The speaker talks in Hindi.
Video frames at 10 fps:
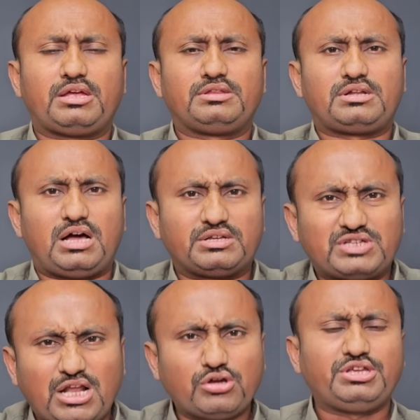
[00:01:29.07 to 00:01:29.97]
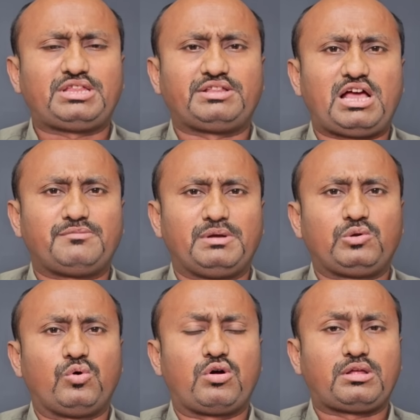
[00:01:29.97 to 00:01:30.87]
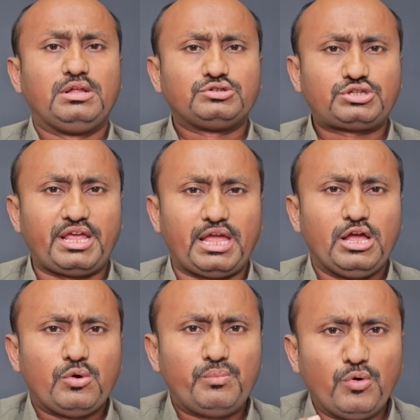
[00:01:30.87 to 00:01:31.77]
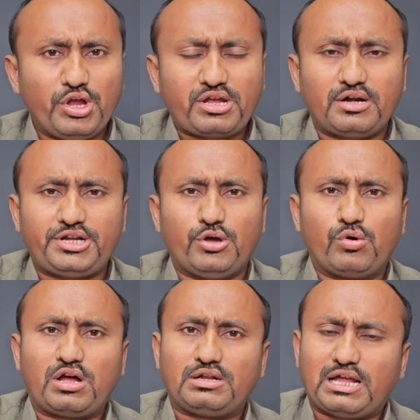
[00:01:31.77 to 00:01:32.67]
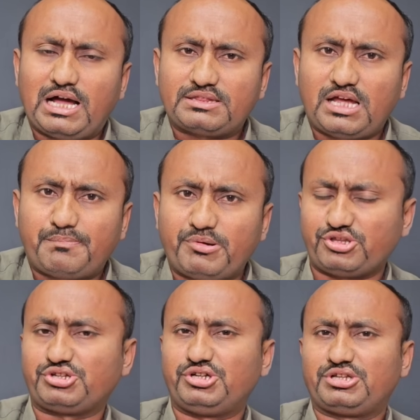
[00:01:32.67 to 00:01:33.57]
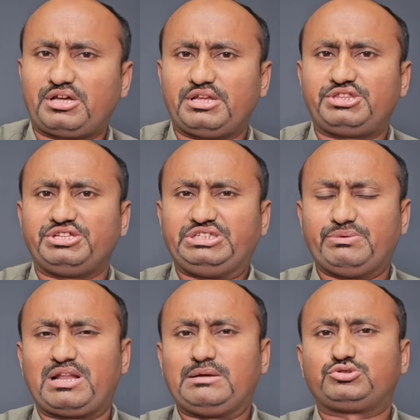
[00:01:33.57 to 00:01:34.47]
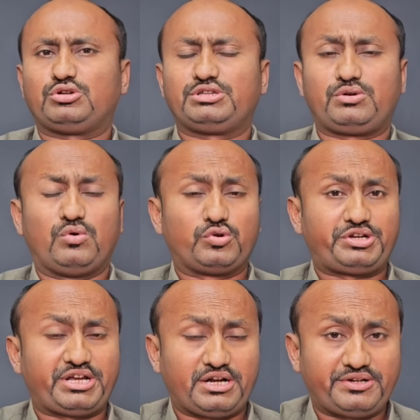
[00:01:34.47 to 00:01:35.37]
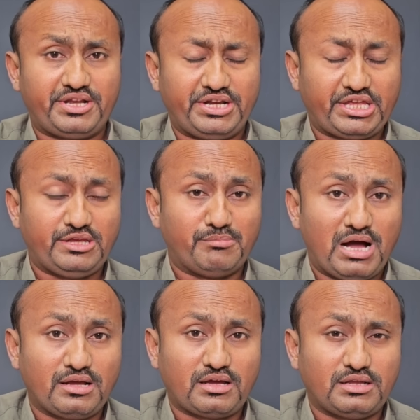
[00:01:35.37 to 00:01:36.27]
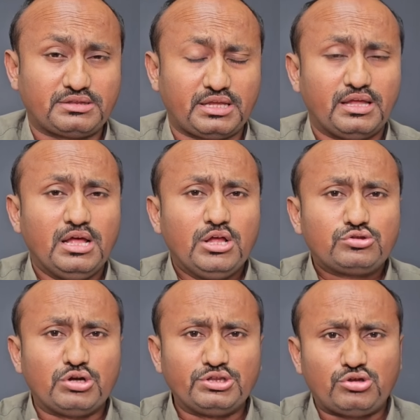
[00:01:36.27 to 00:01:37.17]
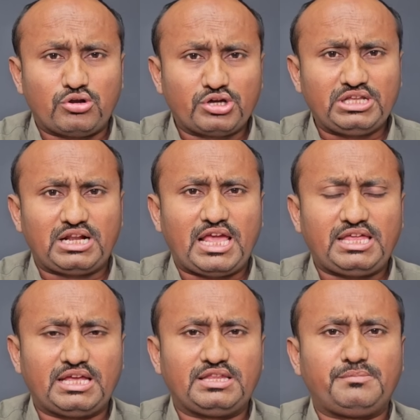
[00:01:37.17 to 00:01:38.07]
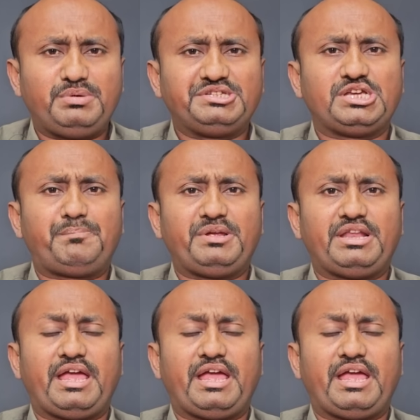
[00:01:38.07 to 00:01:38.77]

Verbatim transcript: के अंदर हजारों की तादाद में लोग थे वो इकट्ठे होकर लगातार प्रदर्शन कर रहे थे जीवाराम चौधरी को टिकट देने की मांग कर रहे थे तो इन दोनों की लड़ाई के अंदर बीजेपी